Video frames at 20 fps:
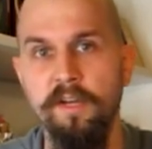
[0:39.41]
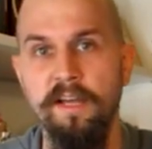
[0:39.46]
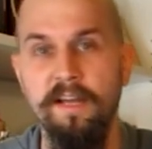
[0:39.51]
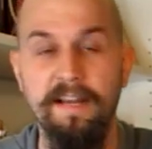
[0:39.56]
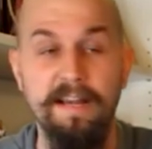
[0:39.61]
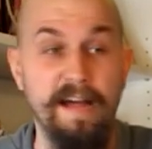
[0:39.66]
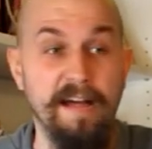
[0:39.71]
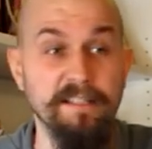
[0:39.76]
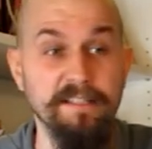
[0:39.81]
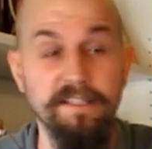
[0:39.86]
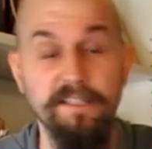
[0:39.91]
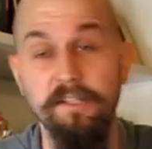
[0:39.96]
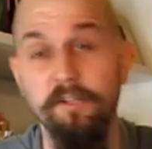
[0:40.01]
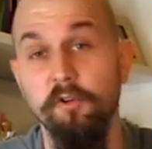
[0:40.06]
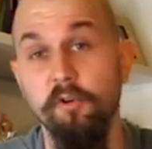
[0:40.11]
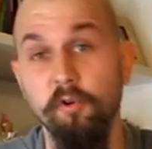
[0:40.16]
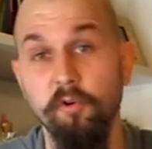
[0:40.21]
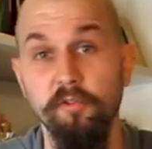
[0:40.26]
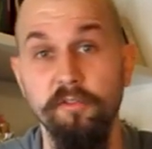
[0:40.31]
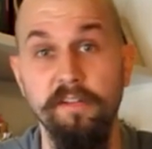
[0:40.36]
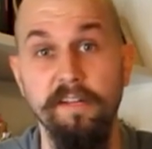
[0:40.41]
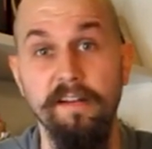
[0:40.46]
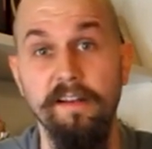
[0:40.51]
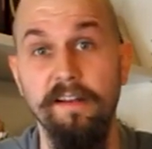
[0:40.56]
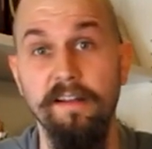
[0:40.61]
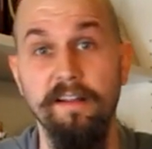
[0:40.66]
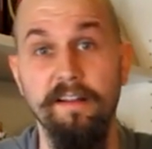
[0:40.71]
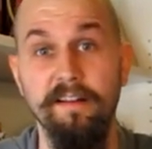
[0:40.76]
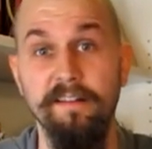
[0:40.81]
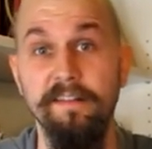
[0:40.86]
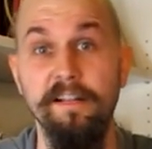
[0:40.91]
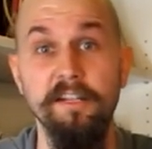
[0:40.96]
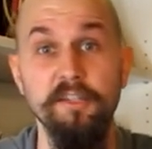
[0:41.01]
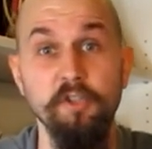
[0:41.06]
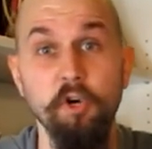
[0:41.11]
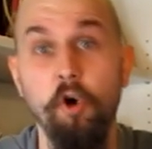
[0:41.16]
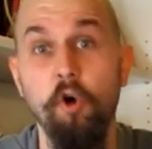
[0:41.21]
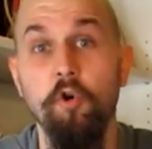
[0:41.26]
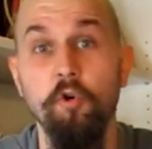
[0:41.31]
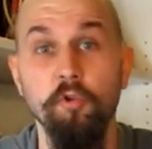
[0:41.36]
caschino nel, nel,
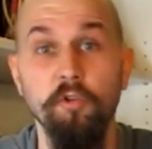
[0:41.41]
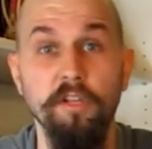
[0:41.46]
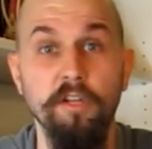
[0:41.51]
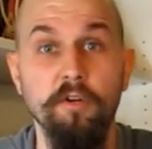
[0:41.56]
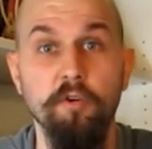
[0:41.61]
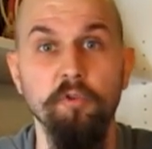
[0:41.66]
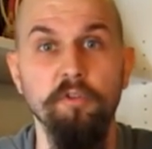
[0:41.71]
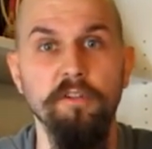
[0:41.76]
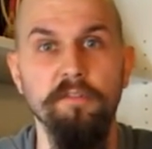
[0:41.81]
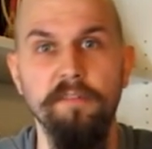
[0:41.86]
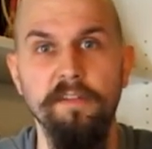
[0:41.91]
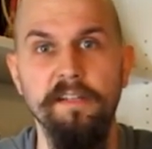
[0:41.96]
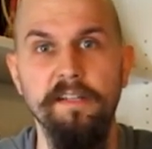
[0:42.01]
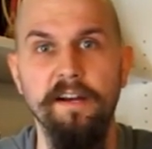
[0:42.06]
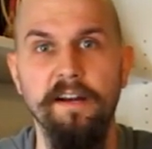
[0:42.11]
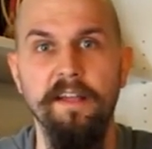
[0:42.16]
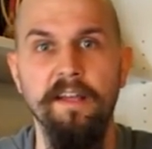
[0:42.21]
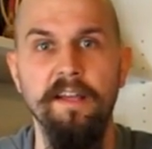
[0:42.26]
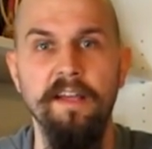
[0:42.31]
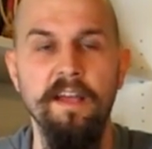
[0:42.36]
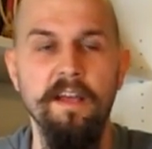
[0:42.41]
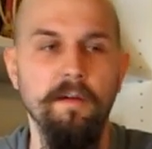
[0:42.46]
gioco di condividere,